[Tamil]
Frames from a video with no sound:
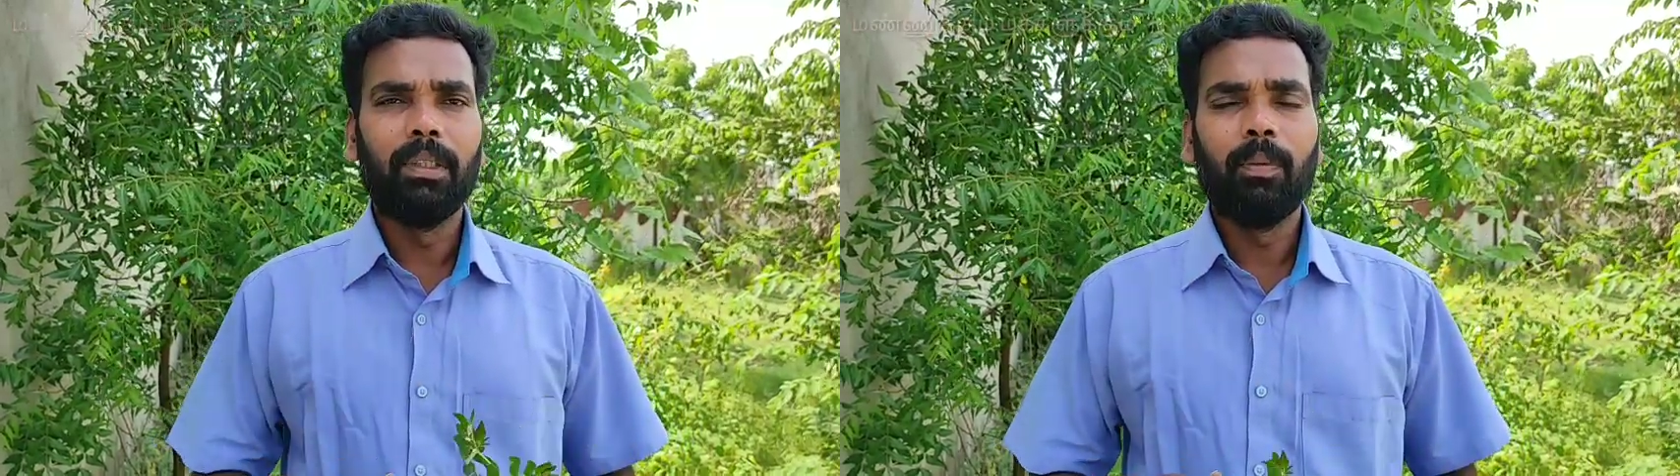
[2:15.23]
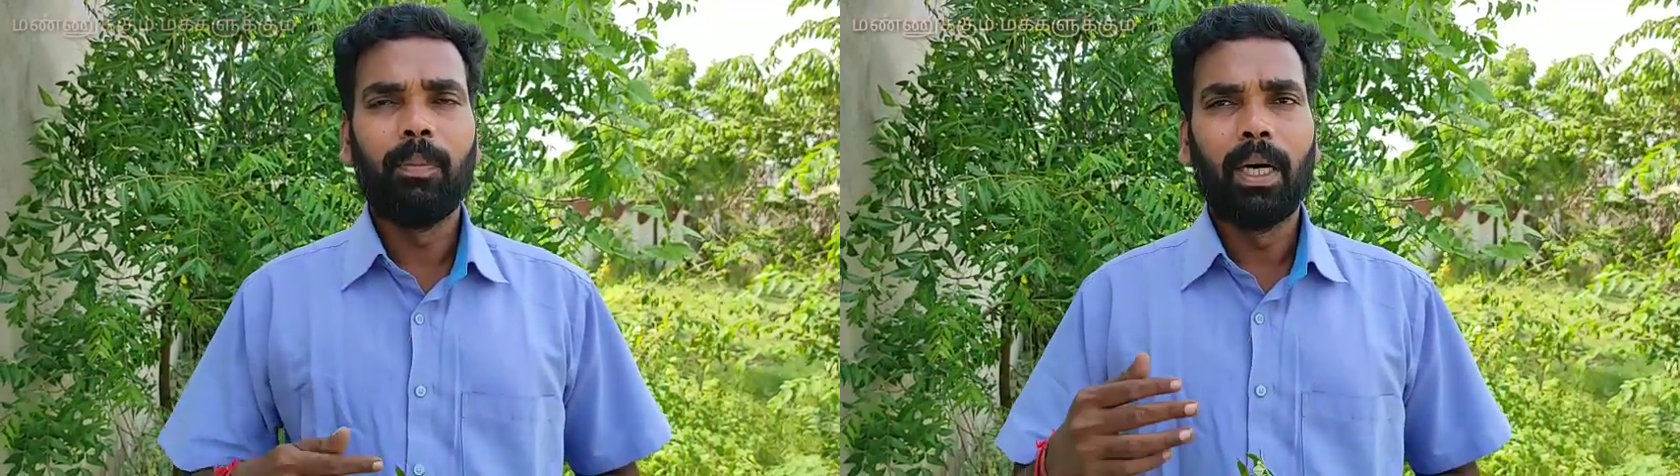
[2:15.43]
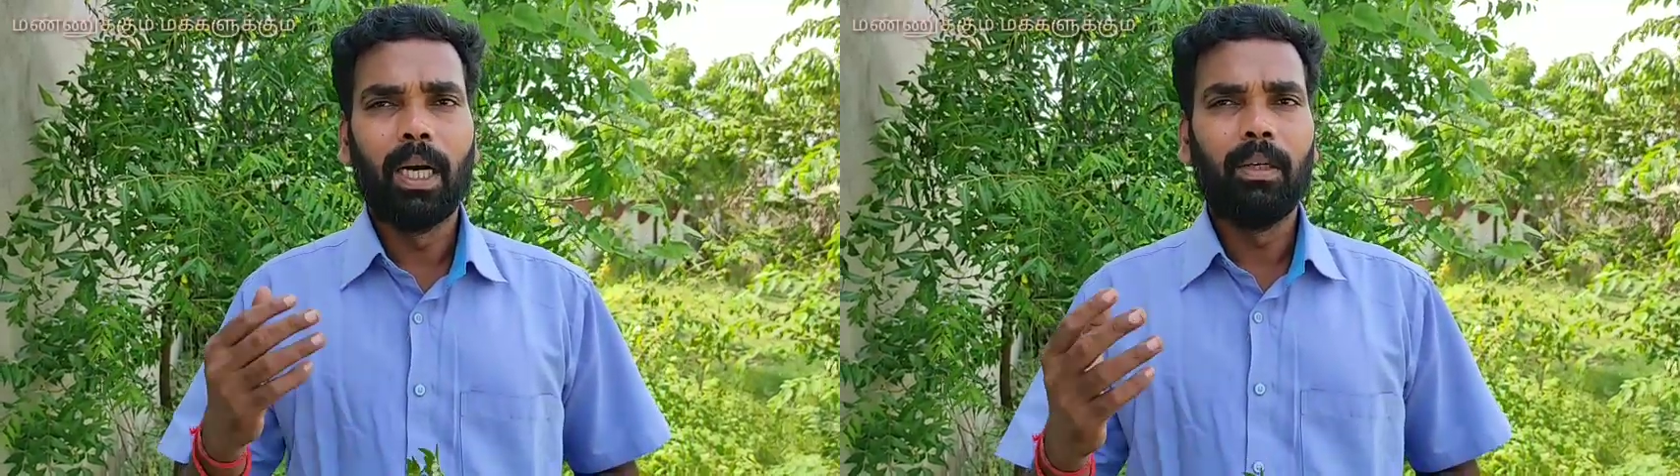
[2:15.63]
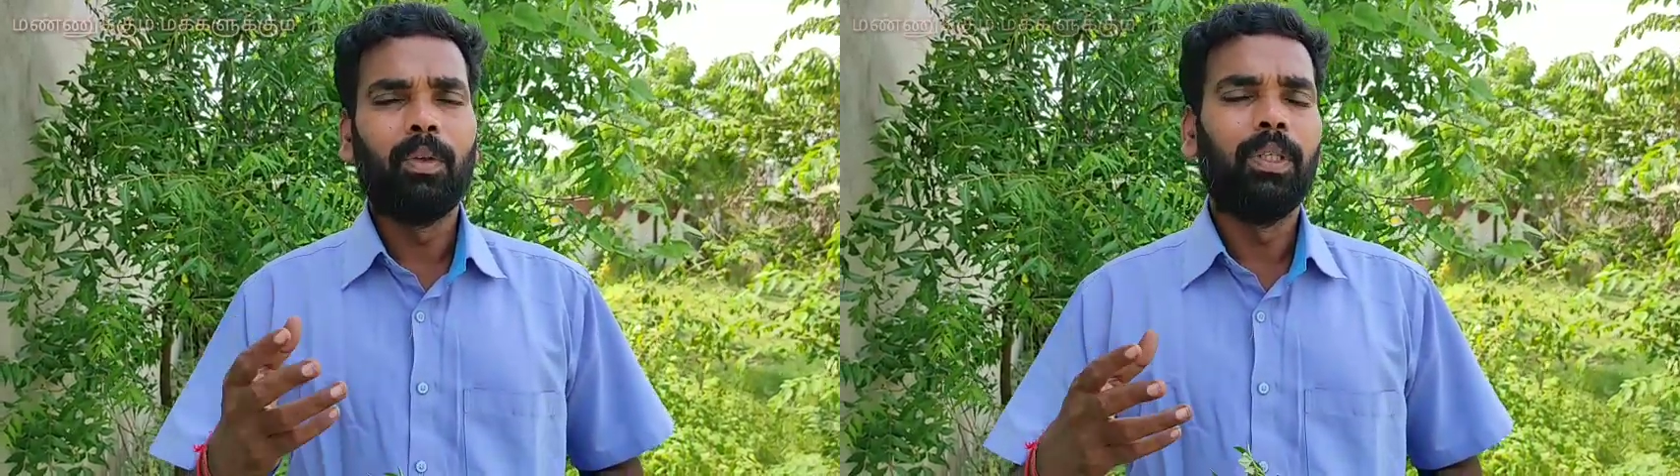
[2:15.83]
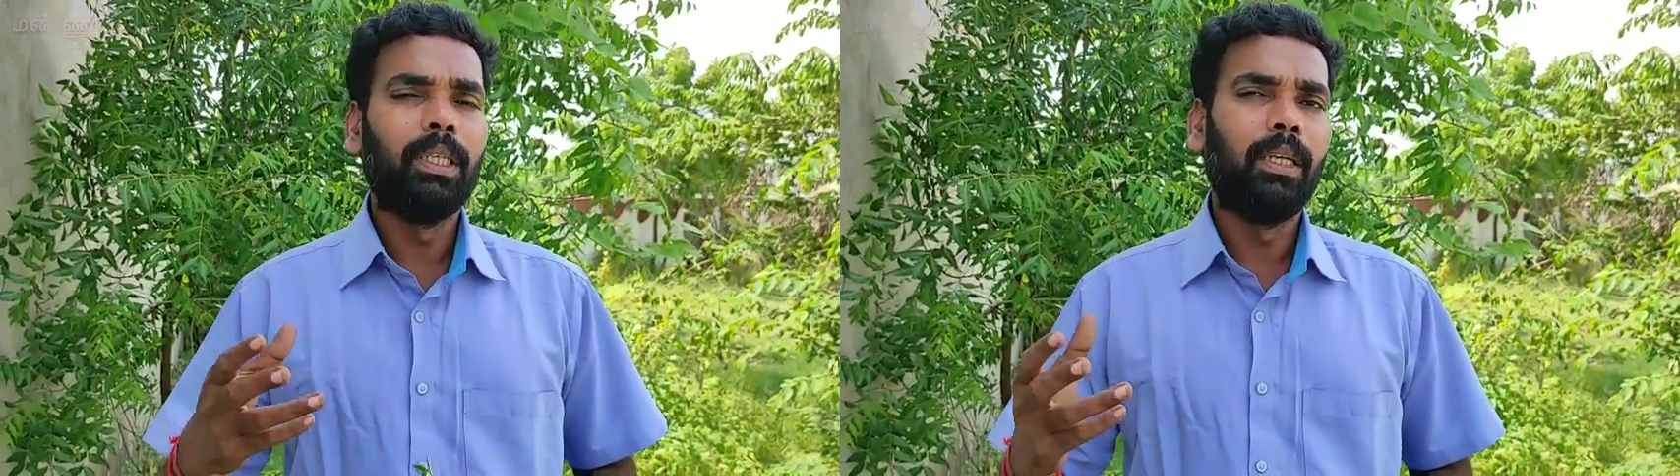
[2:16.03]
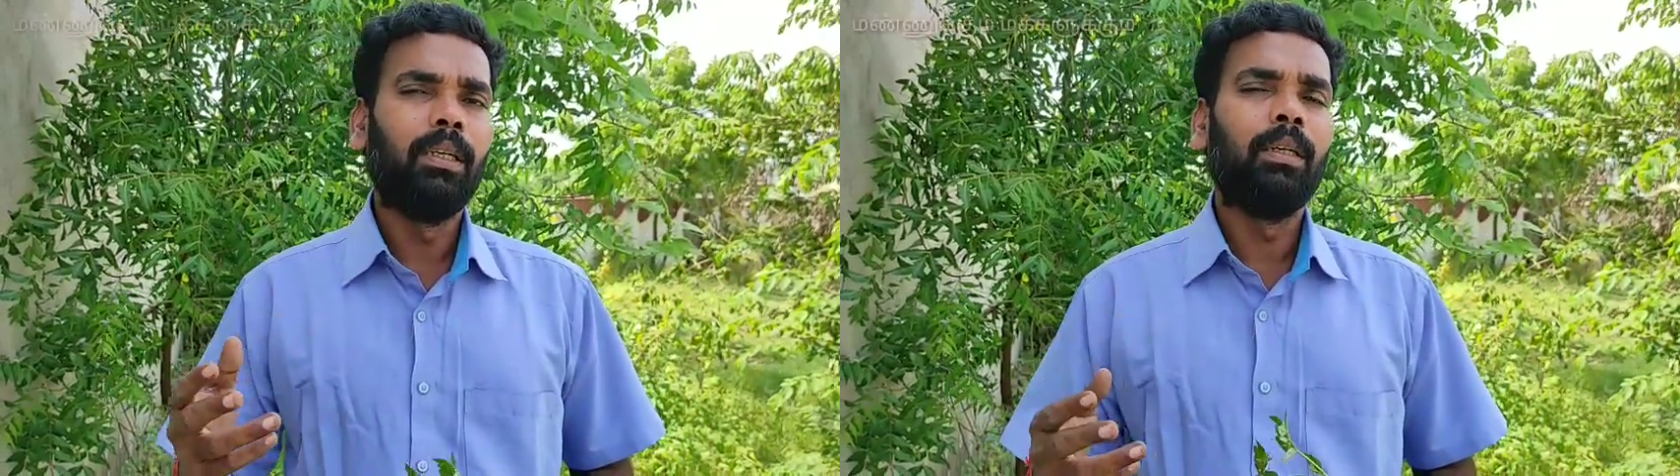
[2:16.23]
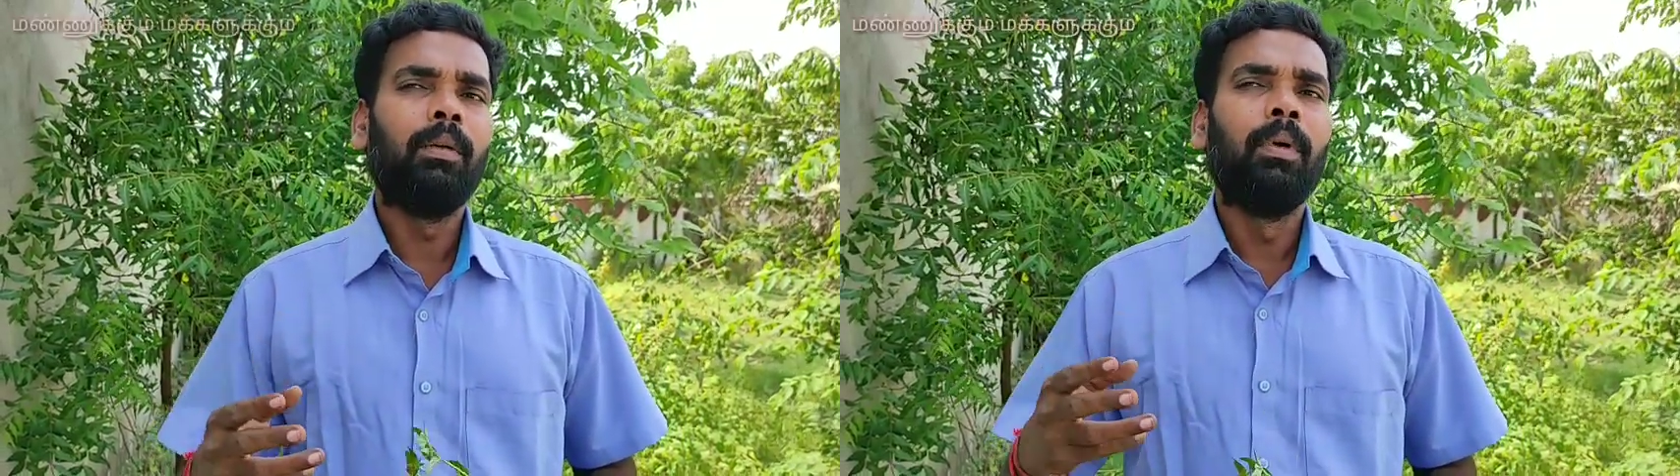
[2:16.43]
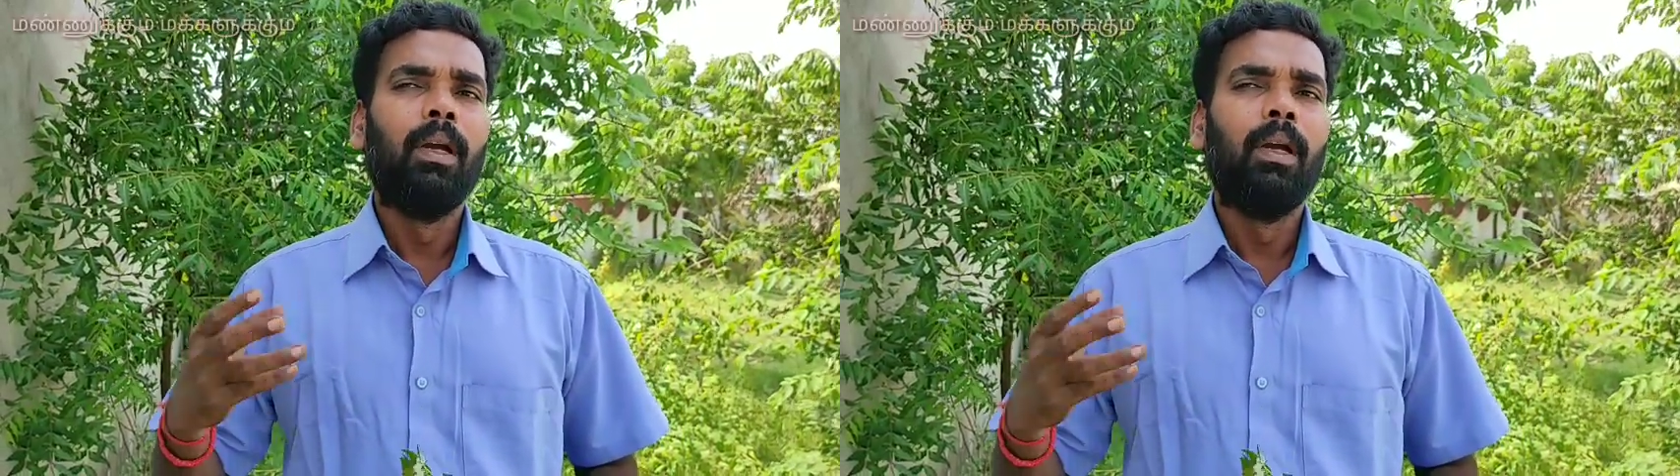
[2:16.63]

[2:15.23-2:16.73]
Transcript: வந்து பால் குழந்தைகளுக்கு